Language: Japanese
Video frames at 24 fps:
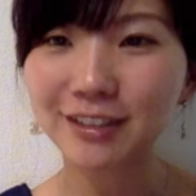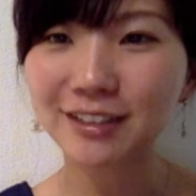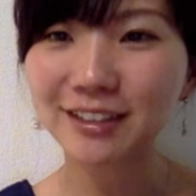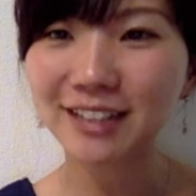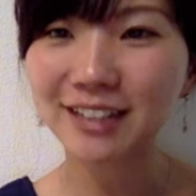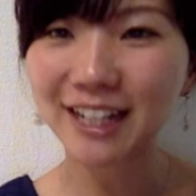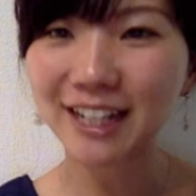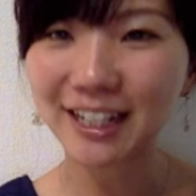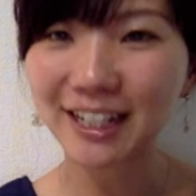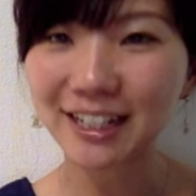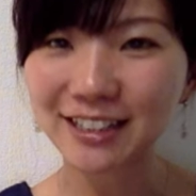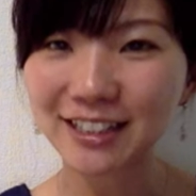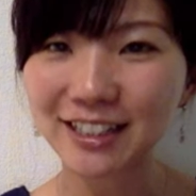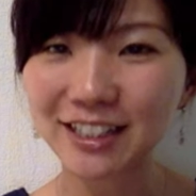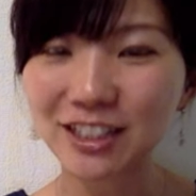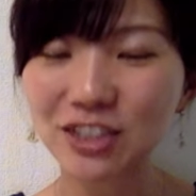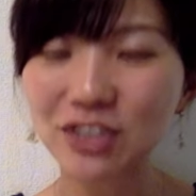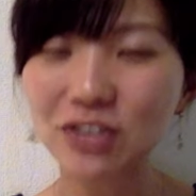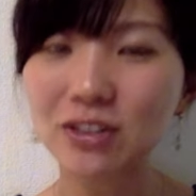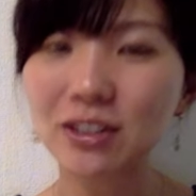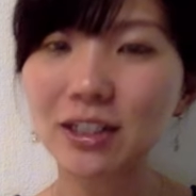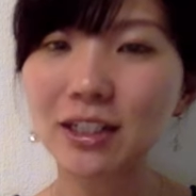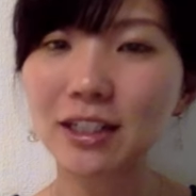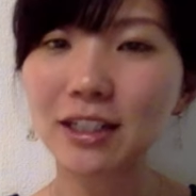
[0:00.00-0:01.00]
はい、さん
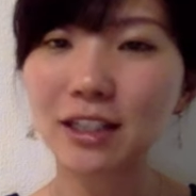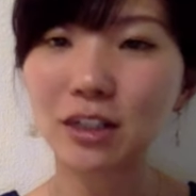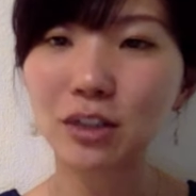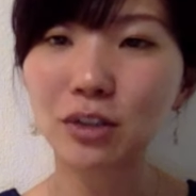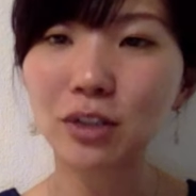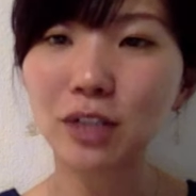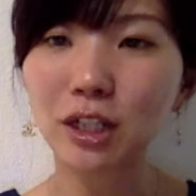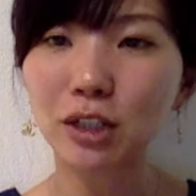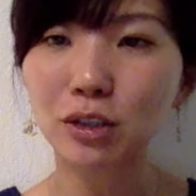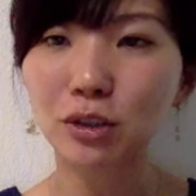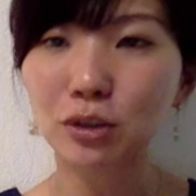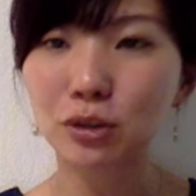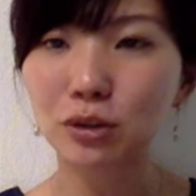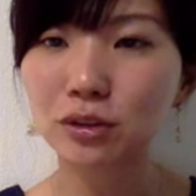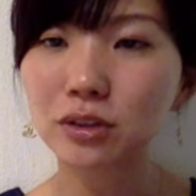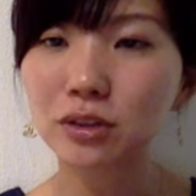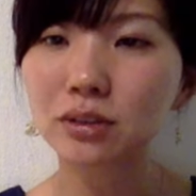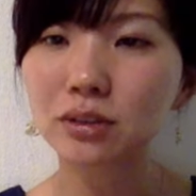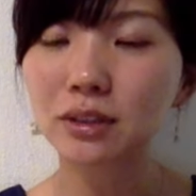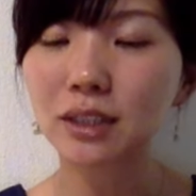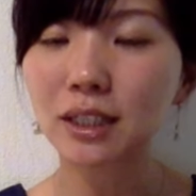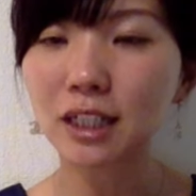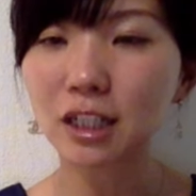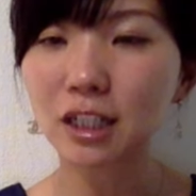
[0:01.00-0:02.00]
じゅう代でよんひゃくろく
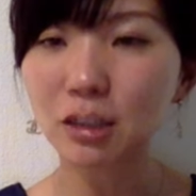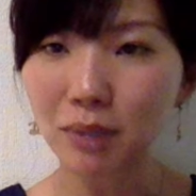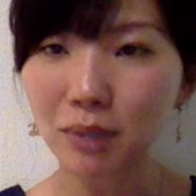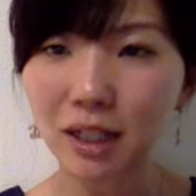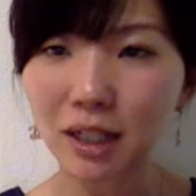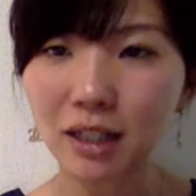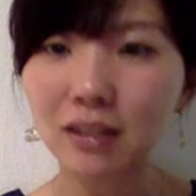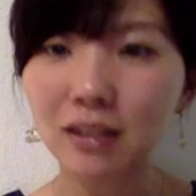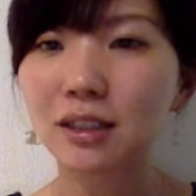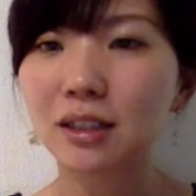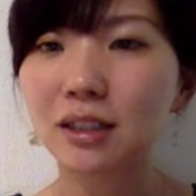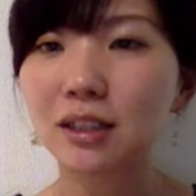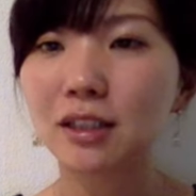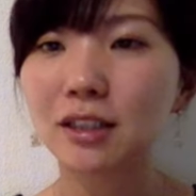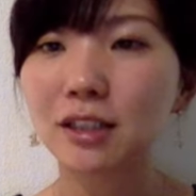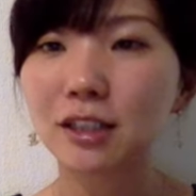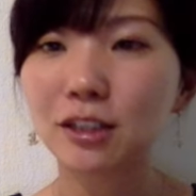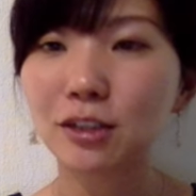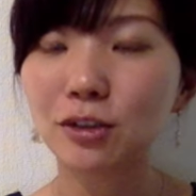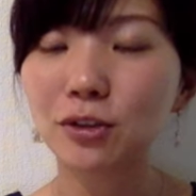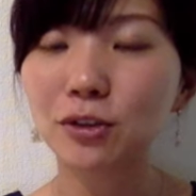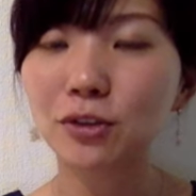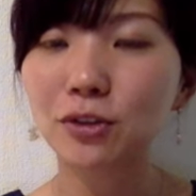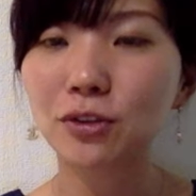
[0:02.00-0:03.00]
じゅうななまんって
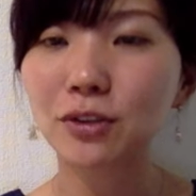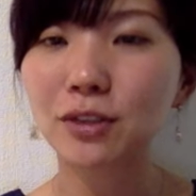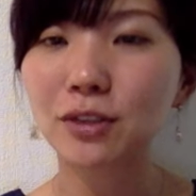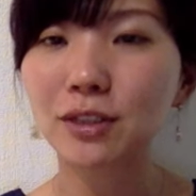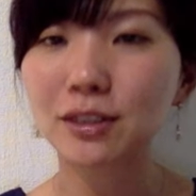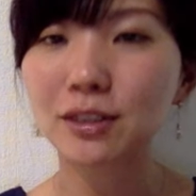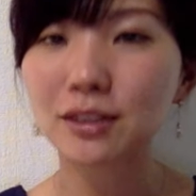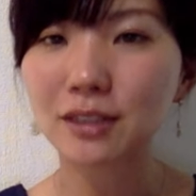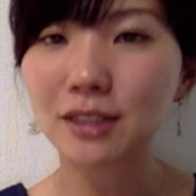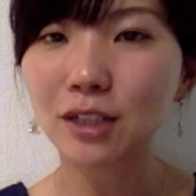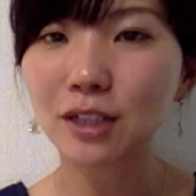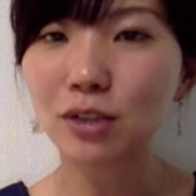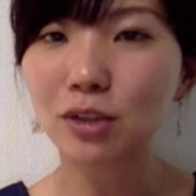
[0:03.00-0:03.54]
いうことですね。